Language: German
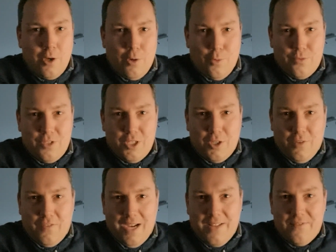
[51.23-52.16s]
Und ich
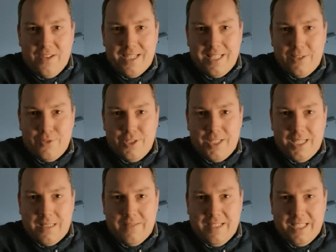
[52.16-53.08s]
hoffe einfach natürlich,
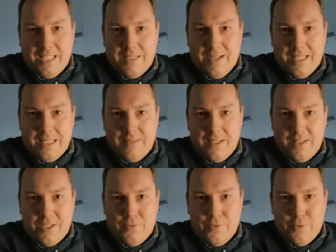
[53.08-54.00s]
dass
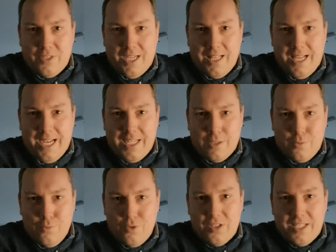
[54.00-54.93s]
2022 für uns alle ein
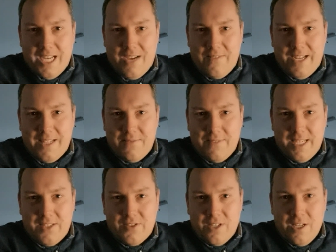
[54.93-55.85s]
gutes Jahr werden
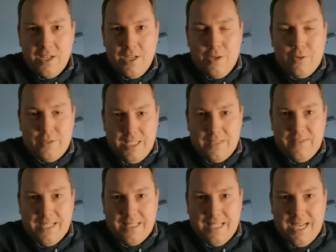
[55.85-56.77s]
wird. Und
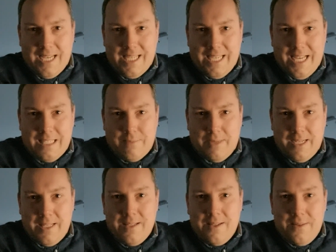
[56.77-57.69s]
deswegen sage ich
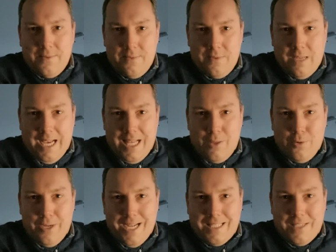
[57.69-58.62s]
erstmal
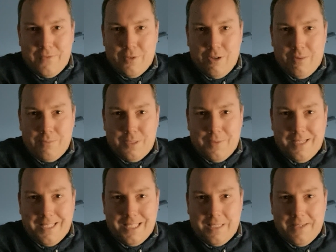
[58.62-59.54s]
Hallo, herzlich willkommen
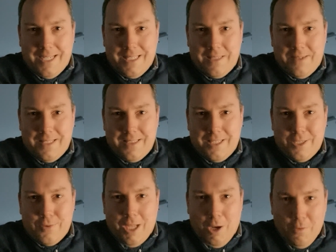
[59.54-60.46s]

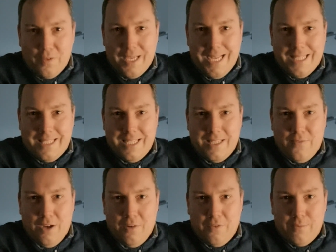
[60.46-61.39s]
2022 und auf geht's in die
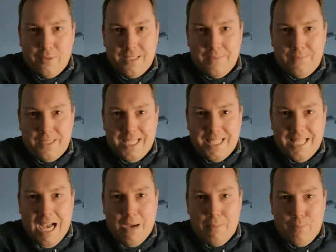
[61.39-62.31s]
V75
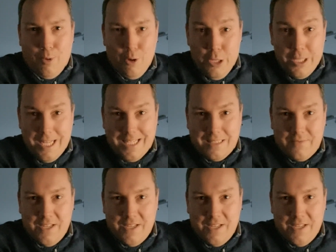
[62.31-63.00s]
nach Bollnes.